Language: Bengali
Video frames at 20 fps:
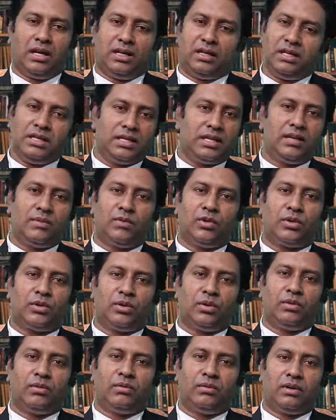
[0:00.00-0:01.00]

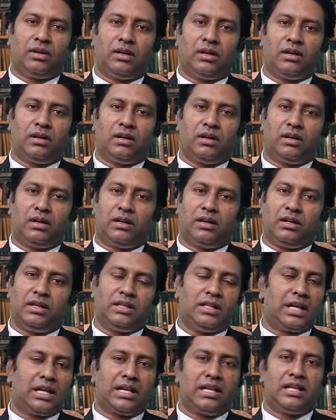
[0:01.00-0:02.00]
রীতিমতো
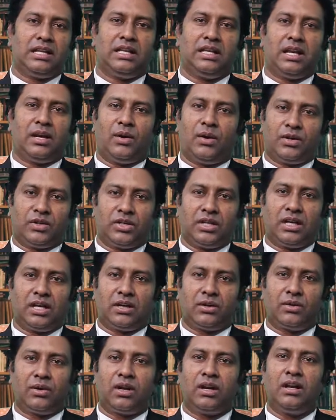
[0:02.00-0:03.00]
রীতাকে নিতে
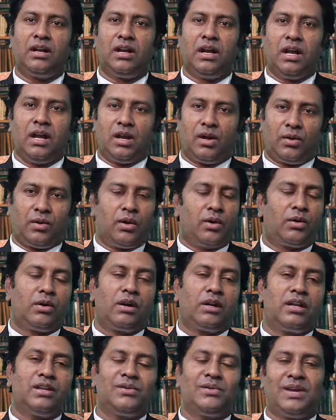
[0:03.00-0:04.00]
অস্বীকার করেন
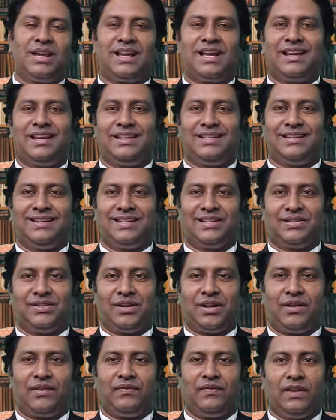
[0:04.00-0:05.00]
ঘটনা কিন্তু এখানেই শেষ
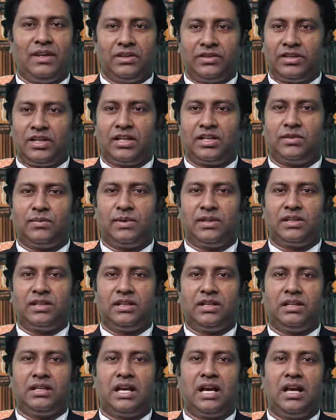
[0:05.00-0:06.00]
নয় শেষমেশ
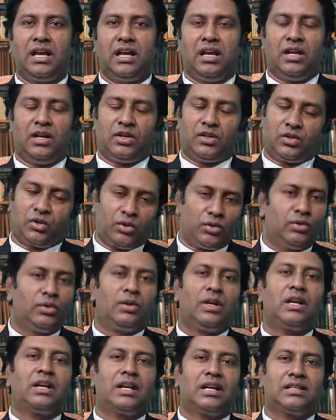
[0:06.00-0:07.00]
রীতা
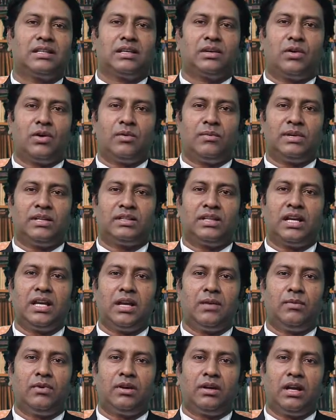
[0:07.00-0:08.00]
সুজনের কাছে ক্ষমা চায়
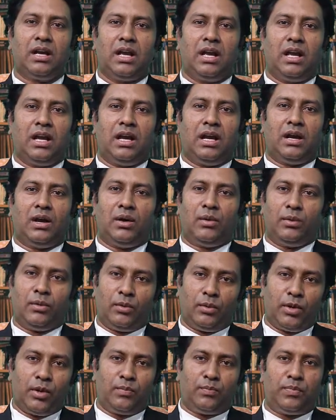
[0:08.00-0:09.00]
এবং
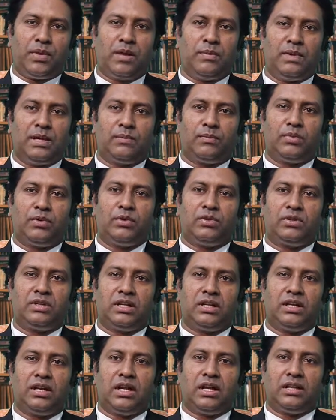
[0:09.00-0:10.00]
ওই প্রেমিক
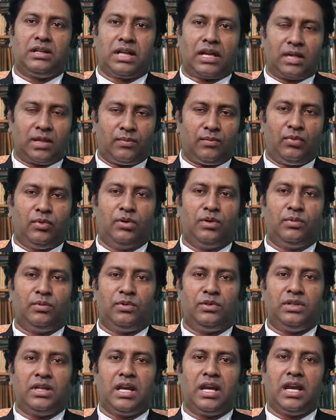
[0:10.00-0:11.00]
পুরুষটি তাকে ভুল
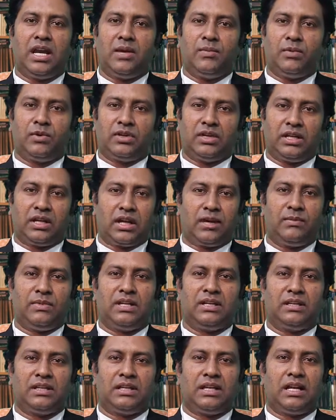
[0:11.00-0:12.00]
বুঝিয়ে এই পথে
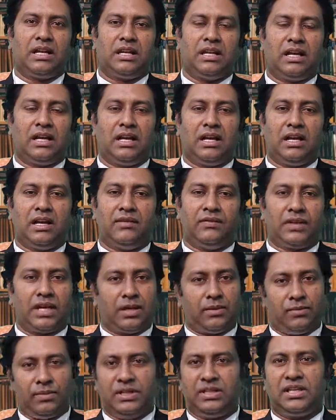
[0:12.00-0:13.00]
নামিয়েছে জানিয়ে
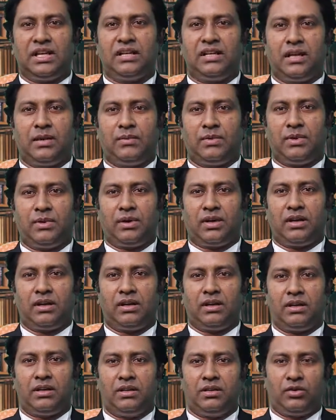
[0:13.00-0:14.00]
তার বিচার দাবি করেন
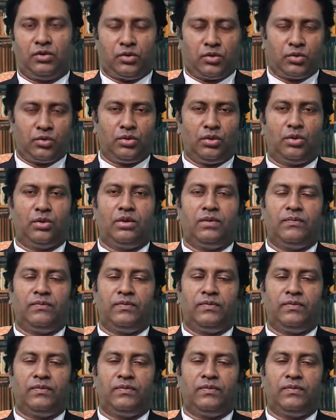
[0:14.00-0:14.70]
সুজন